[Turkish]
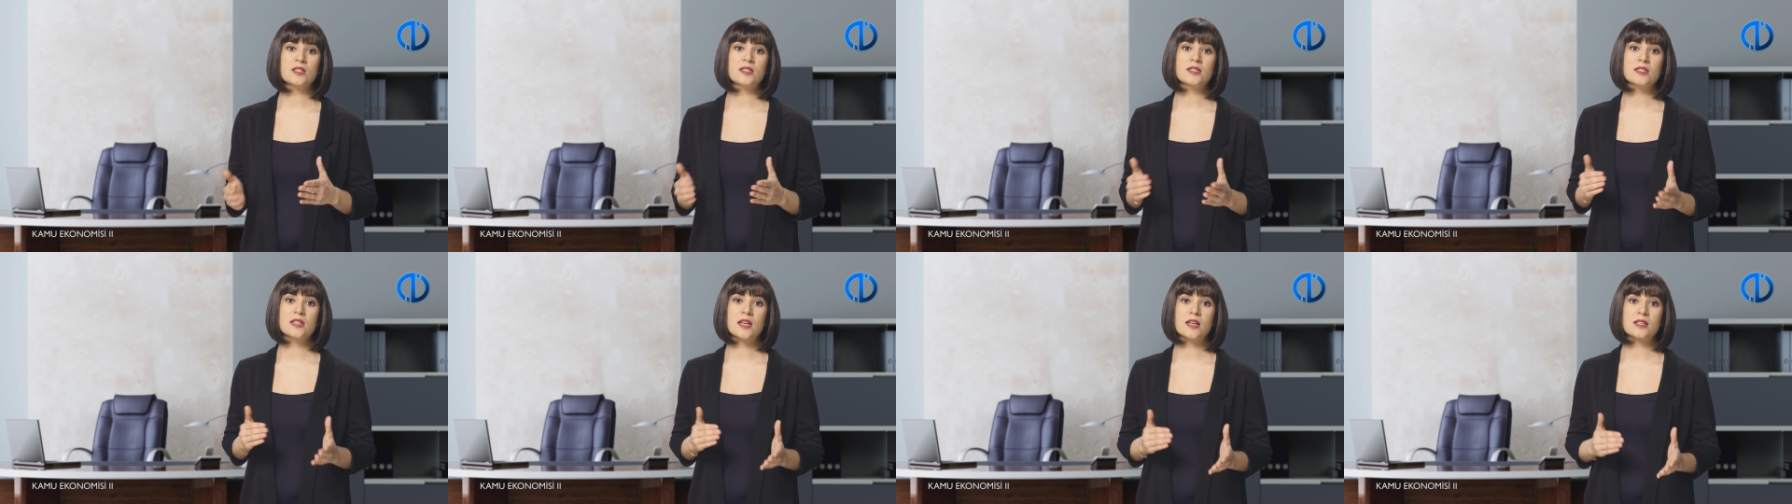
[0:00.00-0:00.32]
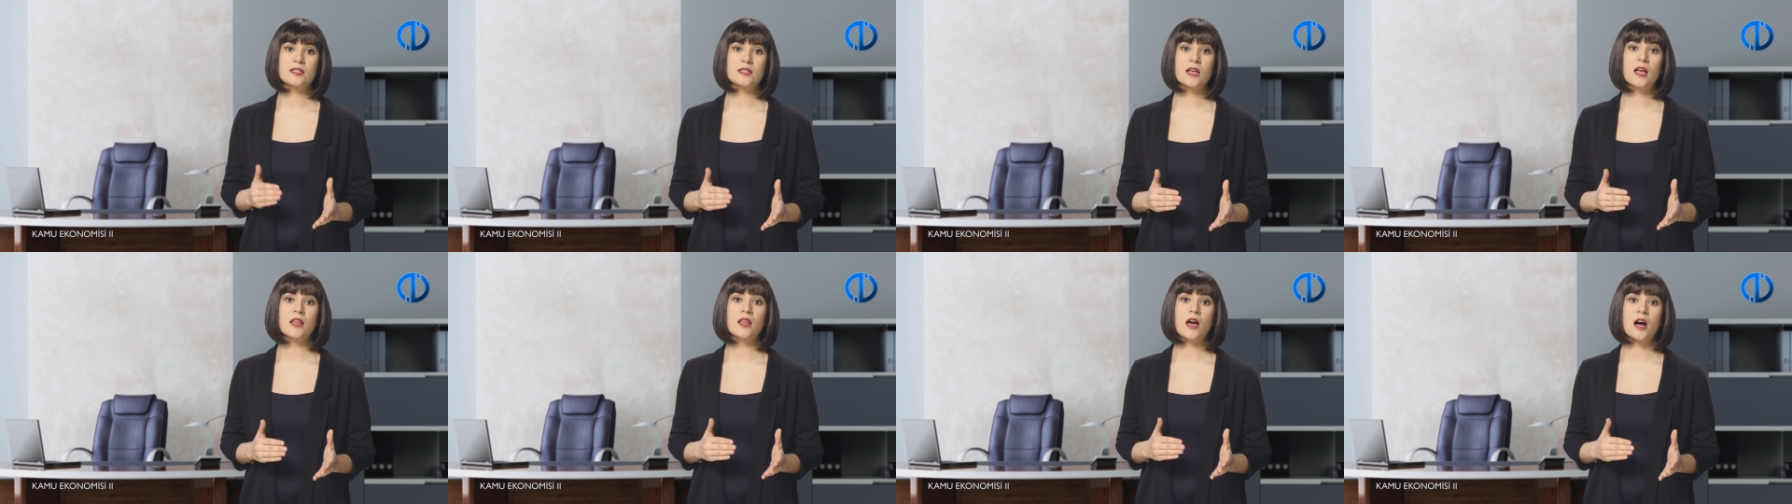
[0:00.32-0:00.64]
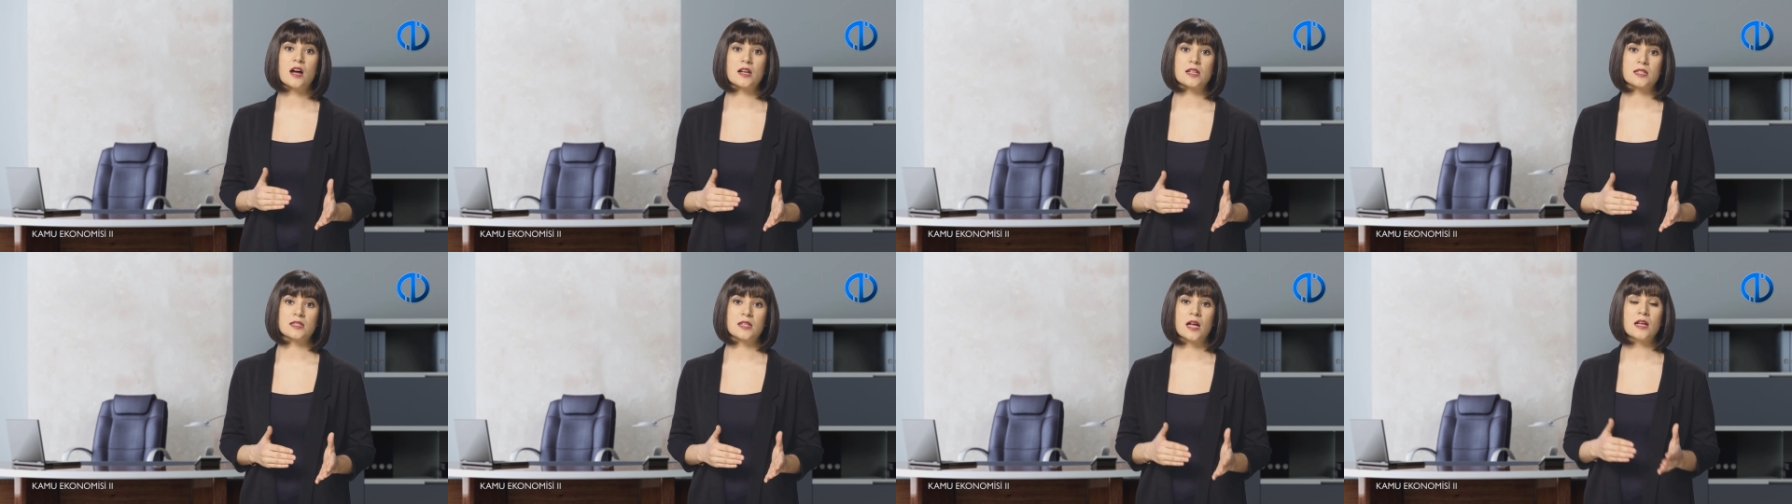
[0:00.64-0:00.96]
siyasal
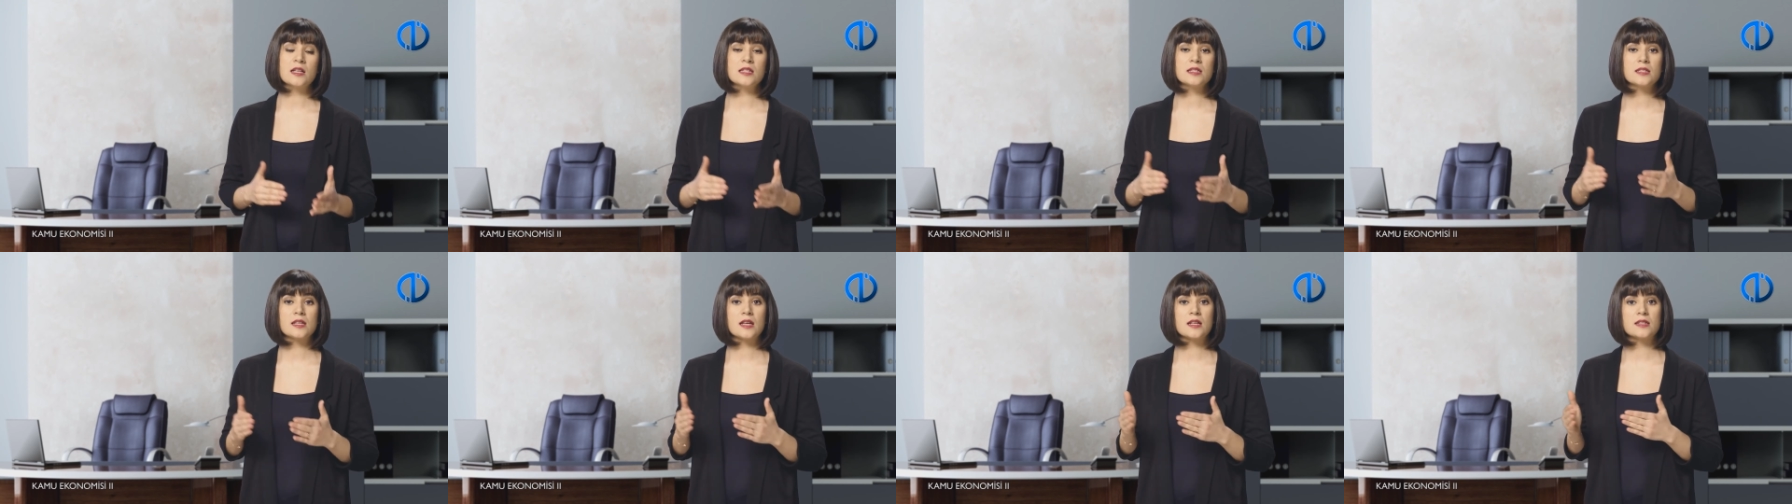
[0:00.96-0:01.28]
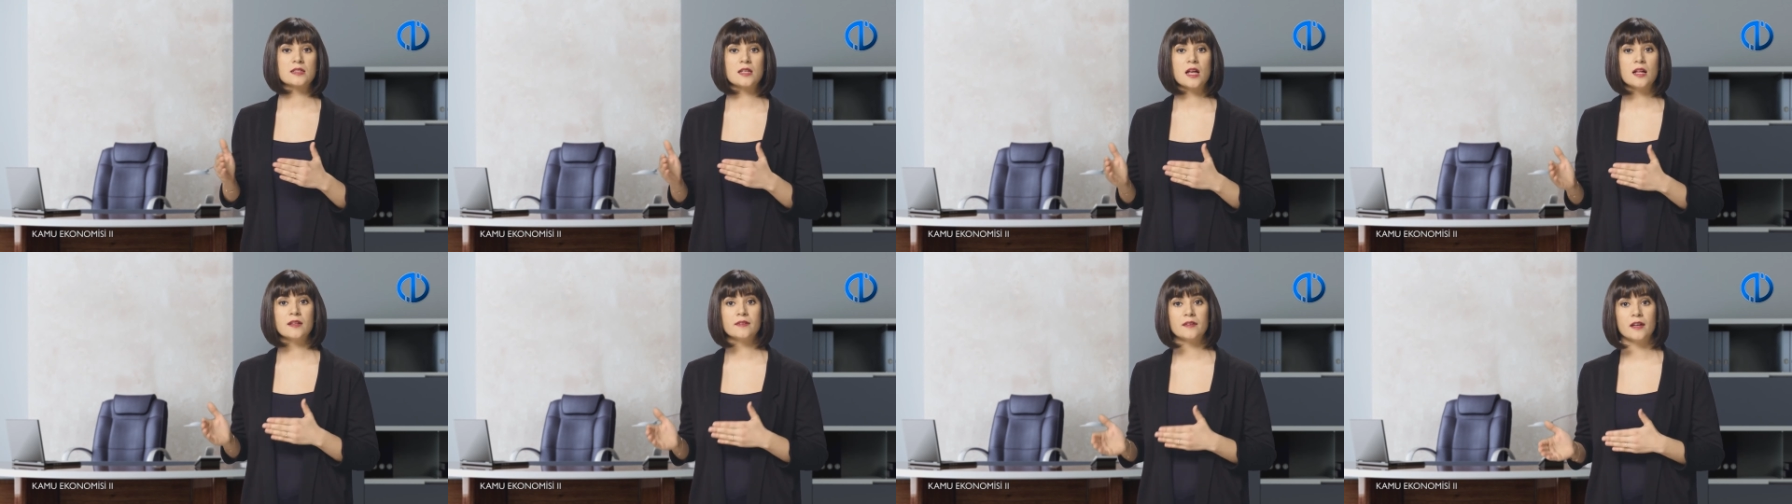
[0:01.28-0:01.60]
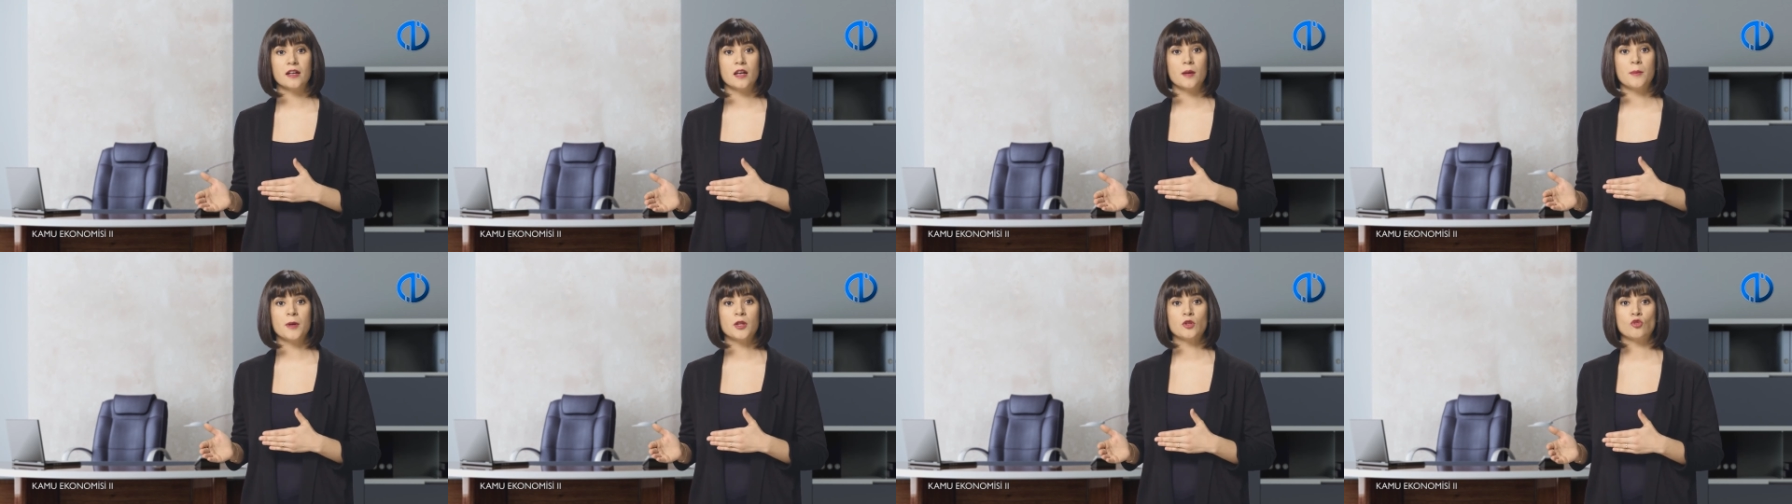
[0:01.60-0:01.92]
arzdan siyasal
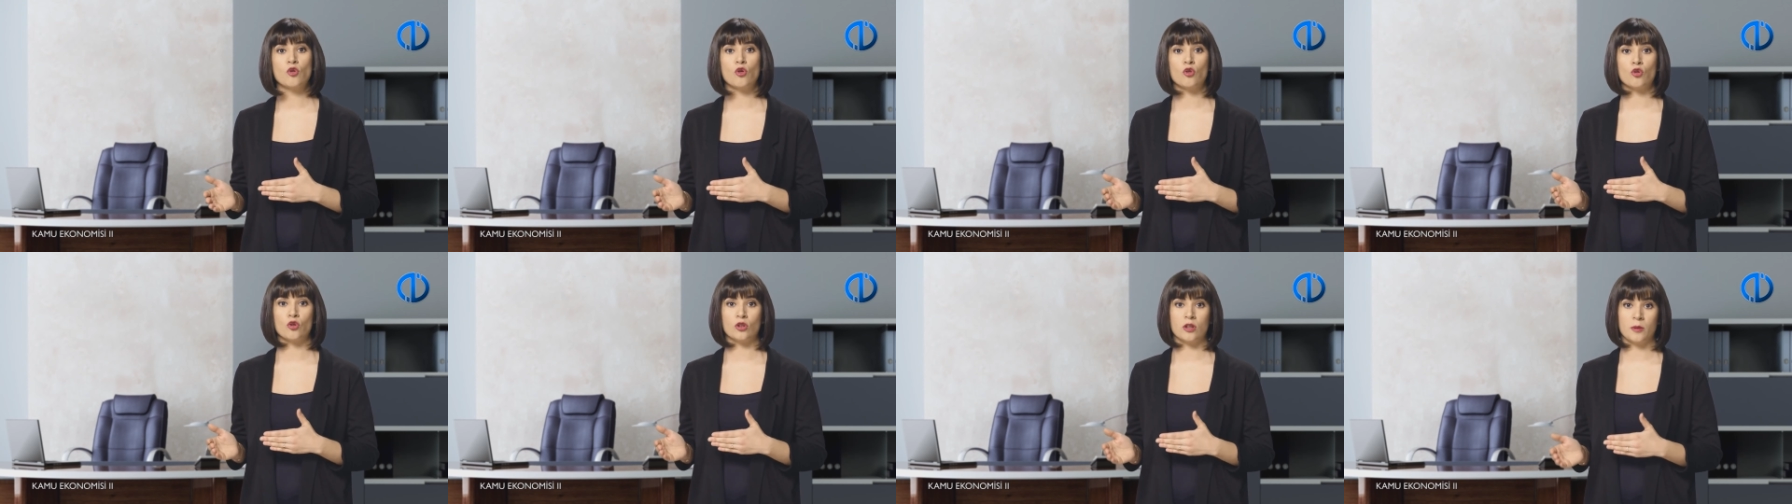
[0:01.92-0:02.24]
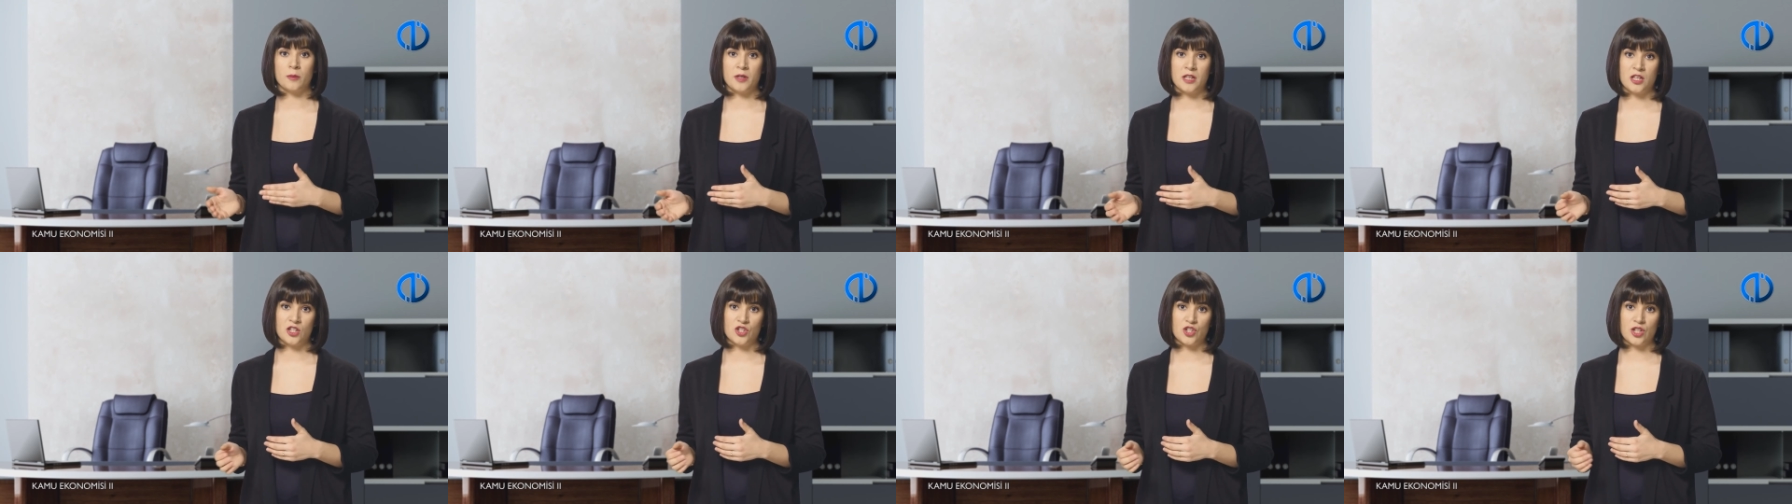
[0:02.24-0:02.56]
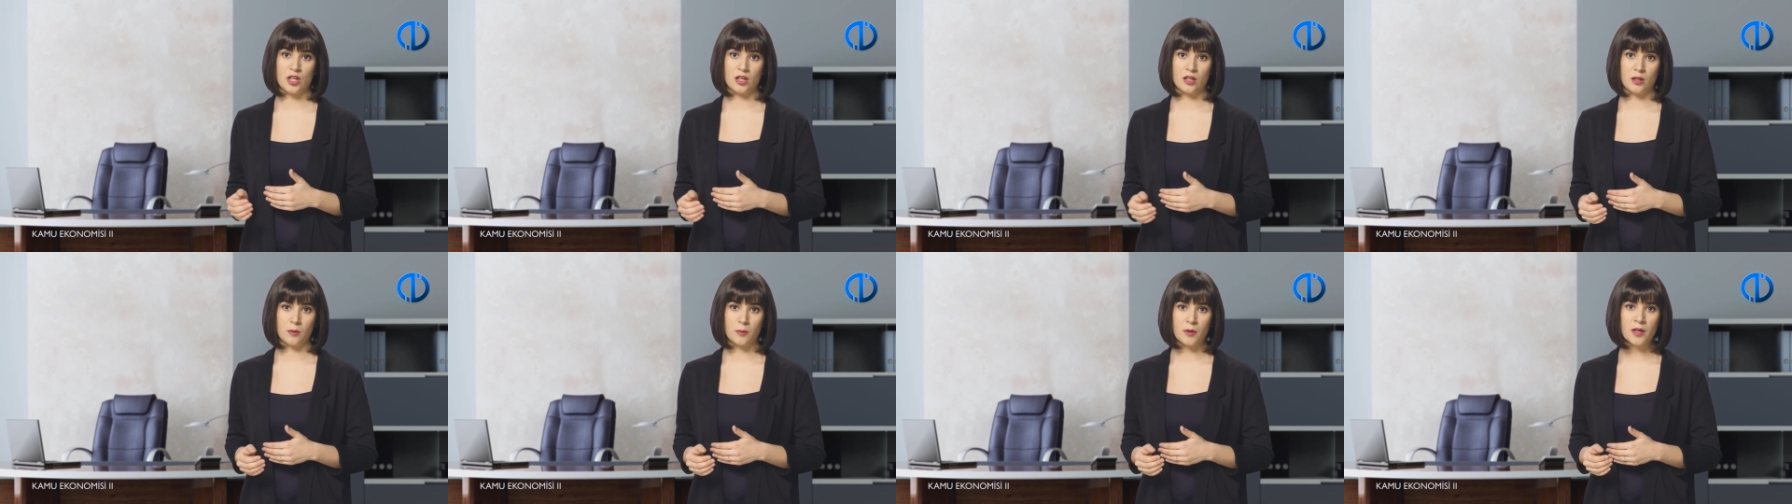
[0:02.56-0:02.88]
talebe doğru
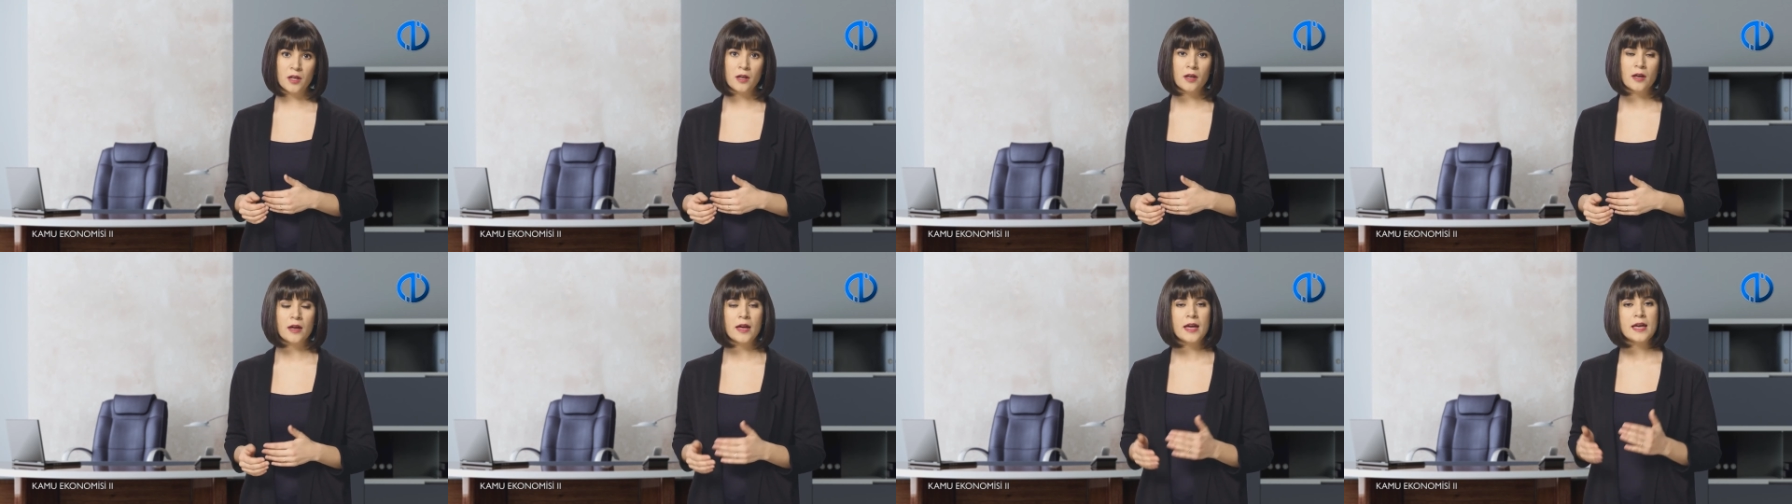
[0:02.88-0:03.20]
olabileceği gibi